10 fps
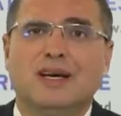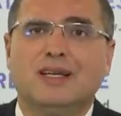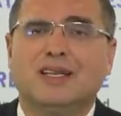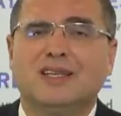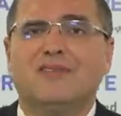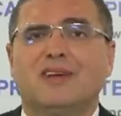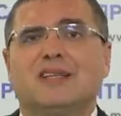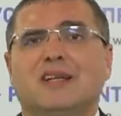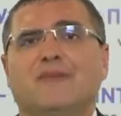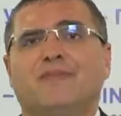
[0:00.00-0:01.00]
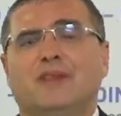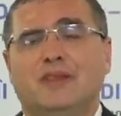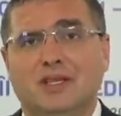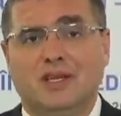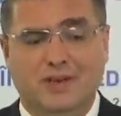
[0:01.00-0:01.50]
Это, наверное,
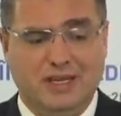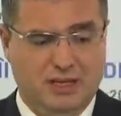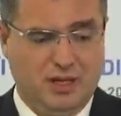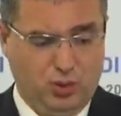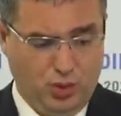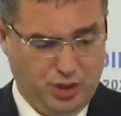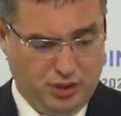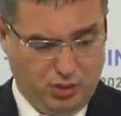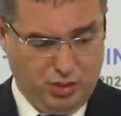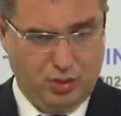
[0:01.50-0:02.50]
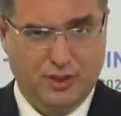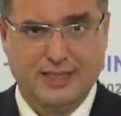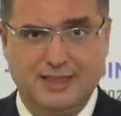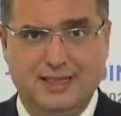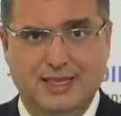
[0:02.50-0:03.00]
не наверное, а точно тут указано.